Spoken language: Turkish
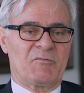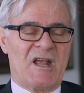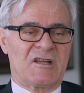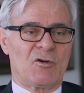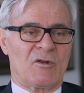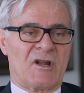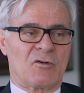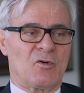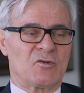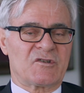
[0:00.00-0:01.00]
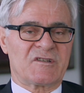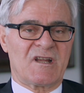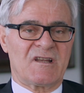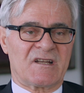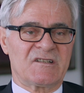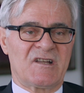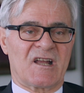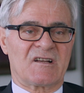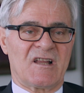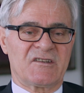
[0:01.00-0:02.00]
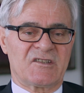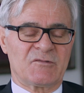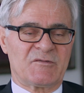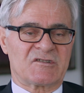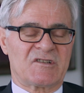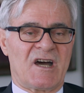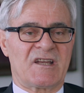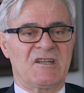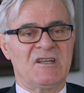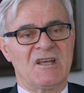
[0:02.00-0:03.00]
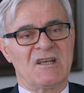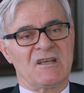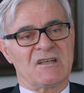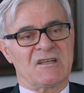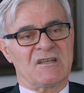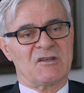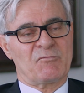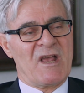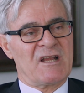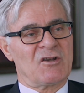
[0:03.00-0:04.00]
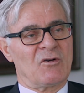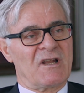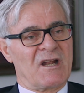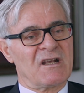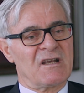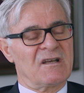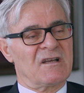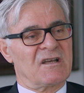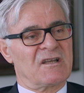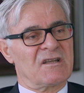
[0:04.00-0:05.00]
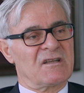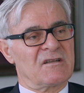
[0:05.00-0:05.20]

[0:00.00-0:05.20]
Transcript: belge olarak, Kontrgella'nın yargılandığı bir tarihi e, belge olarak e,